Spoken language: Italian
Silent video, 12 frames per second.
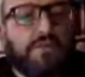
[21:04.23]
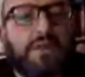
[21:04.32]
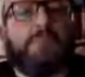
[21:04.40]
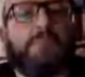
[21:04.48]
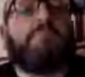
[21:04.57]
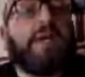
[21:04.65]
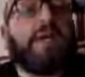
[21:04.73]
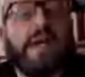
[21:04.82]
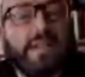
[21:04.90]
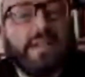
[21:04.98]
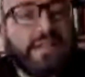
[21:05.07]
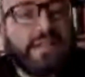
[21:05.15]
che,
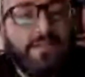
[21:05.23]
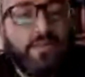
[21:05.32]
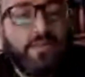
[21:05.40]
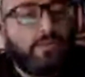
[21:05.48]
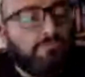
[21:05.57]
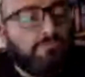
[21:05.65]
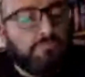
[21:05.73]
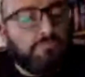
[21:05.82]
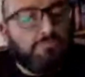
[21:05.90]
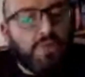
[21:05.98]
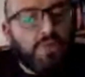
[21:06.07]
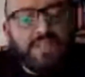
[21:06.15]
salvo
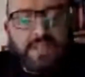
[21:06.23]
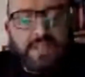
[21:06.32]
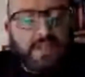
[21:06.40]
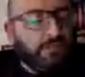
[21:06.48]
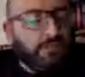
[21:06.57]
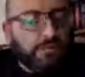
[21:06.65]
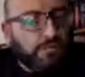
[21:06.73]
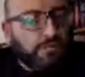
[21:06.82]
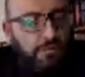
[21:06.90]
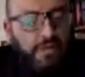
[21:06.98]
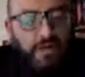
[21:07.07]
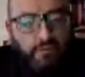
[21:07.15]
quei disegnatori con cui
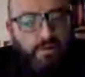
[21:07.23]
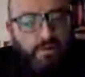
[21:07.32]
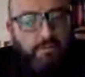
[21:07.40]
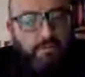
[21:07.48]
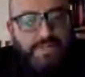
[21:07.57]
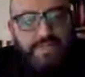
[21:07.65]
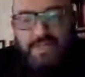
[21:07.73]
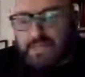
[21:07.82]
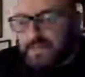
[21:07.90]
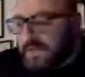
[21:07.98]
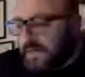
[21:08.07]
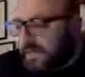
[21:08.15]
lavora
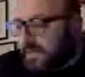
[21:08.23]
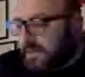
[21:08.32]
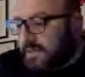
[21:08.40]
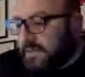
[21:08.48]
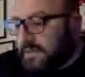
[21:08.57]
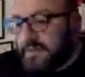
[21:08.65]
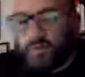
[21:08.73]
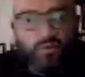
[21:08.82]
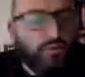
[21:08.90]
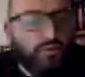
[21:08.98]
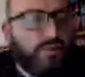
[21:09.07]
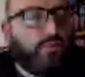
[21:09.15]
abbastanza, che sono,
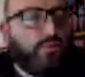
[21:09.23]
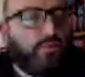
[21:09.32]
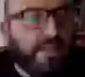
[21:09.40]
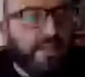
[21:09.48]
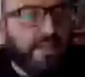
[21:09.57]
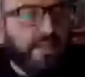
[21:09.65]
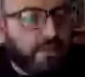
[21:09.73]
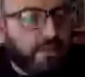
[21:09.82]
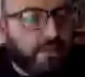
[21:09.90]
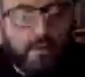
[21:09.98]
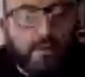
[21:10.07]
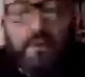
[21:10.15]
diciamo, amici,
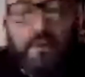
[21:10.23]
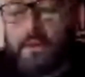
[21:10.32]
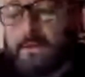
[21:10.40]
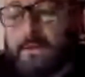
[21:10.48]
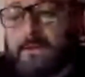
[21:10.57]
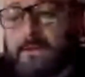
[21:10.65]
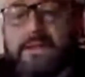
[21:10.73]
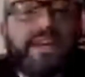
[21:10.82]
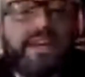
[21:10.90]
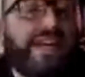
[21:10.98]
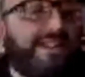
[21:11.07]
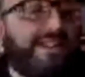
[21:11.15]
diciamo, il
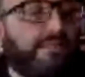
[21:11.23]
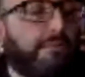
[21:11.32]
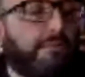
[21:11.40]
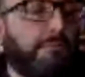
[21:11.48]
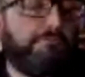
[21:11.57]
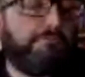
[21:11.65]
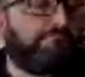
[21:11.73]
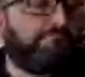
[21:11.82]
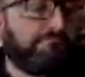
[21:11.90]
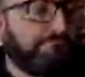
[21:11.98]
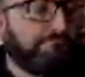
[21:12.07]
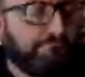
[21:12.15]
resto
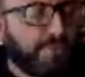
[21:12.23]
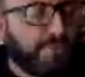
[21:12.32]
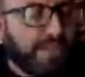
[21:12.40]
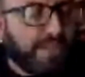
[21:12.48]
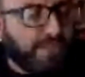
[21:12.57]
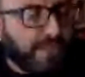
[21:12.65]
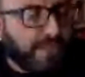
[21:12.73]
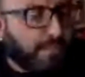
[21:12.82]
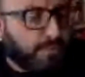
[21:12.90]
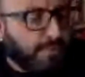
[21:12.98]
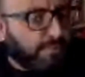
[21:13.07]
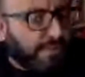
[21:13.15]
non gliene frega
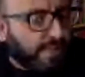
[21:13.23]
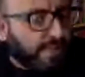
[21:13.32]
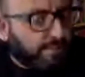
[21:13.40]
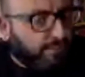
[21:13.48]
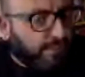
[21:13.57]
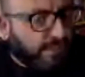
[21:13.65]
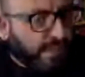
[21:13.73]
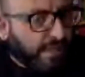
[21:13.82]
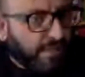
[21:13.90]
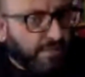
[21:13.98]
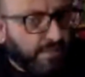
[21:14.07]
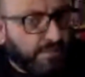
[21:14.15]
poi magari più di
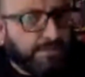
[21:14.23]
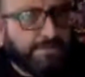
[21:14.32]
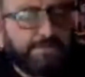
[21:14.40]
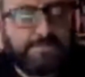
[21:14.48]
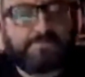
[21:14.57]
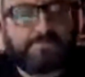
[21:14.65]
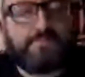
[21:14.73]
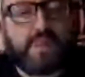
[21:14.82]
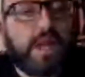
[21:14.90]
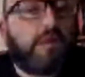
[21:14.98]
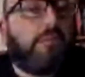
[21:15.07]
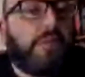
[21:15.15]
tanto.
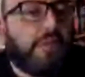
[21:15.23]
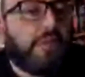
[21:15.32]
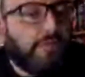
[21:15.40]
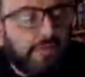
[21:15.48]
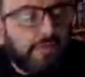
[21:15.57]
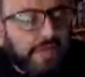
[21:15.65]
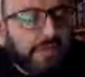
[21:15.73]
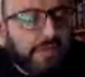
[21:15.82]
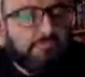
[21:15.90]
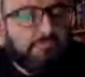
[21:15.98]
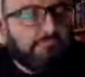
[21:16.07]
E quindi voglio dire,